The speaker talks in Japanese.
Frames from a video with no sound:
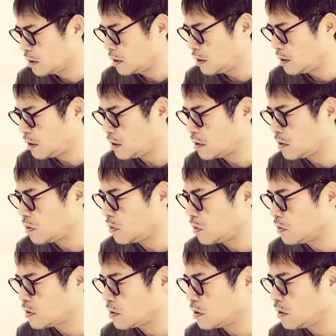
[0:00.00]
えなぜ
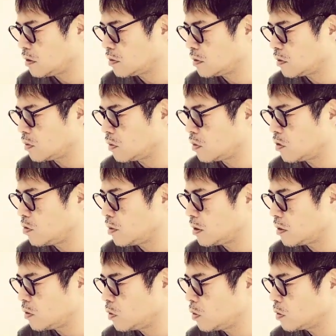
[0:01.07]
本シリーズはここま
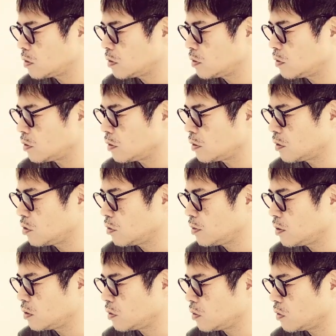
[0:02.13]
で多くの
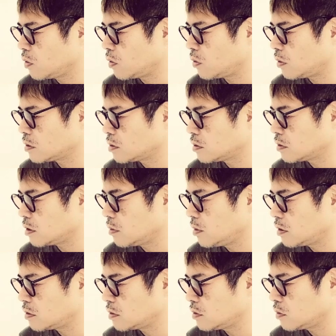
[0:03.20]
人々の心をわしづかみ
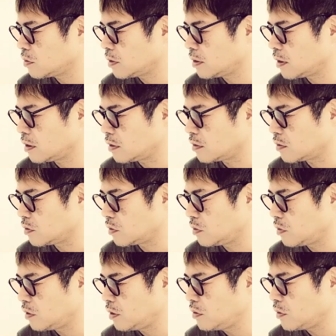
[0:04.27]
にすることができるか、そ
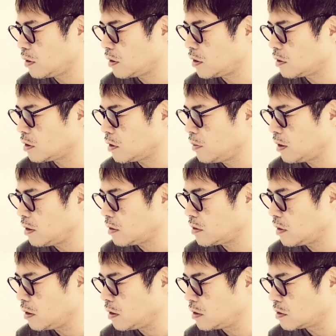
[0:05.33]
の理由を改めて
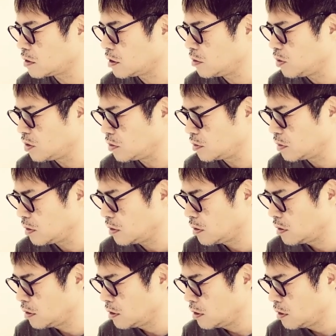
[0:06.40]
整理してみる。
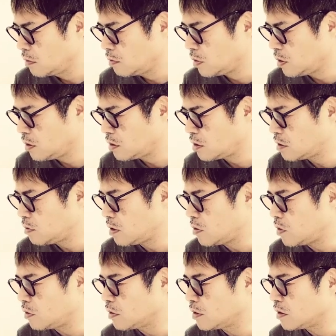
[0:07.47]
まあ一
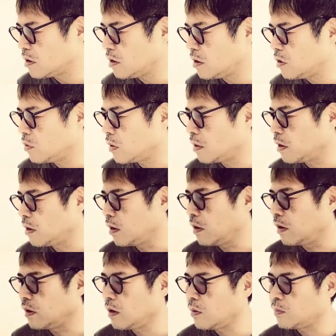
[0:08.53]
番大きいのはね、
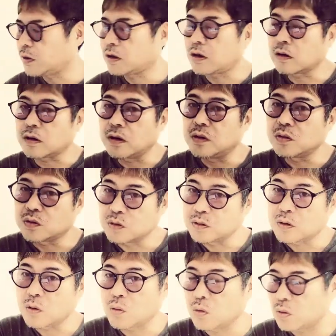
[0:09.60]
やっぱタケル
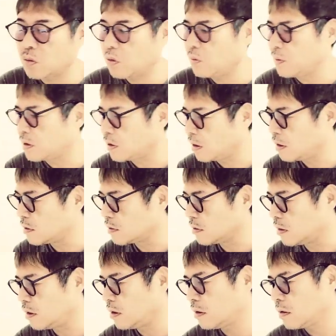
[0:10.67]
君ってことみたいです
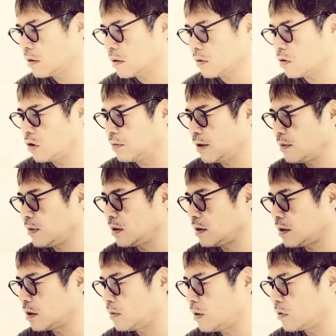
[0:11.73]
ね。例えば今な
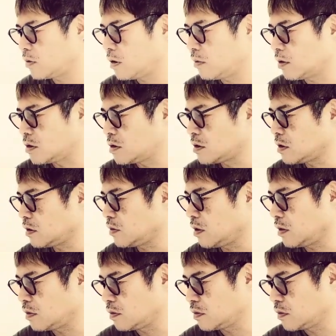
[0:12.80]
ら鬼滅の刃実写
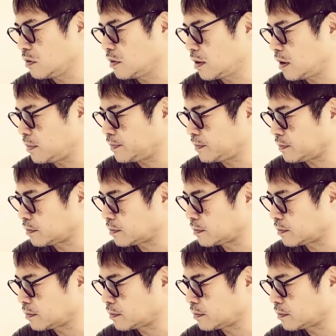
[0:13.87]
化すると言ったら、